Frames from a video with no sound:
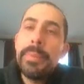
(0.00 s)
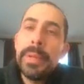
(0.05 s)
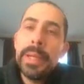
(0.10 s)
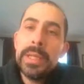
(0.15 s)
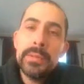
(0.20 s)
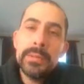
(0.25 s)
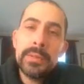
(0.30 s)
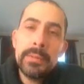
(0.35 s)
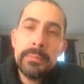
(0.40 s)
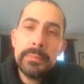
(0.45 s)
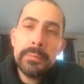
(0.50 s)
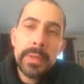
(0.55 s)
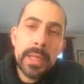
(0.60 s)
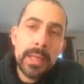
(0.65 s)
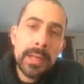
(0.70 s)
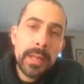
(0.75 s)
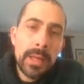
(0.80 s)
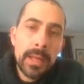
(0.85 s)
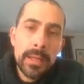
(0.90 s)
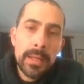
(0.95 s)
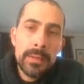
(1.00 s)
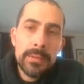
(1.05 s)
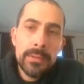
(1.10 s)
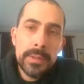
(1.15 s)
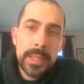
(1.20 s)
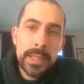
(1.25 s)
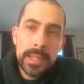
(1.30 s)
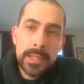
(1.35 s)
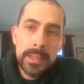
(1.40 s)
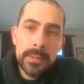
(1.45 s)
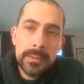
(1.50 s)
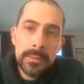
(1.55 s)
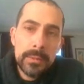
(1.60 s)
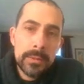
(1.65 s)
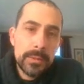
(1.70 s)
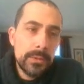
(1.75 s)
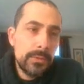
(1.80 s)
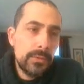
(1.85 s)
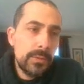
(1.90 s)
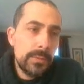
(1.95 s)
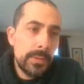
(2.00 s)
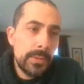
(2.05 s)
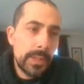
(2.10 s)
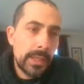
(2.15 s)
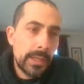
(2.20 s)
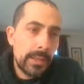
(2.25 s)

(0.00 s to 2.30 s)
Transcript: pero también hay eh, un consumo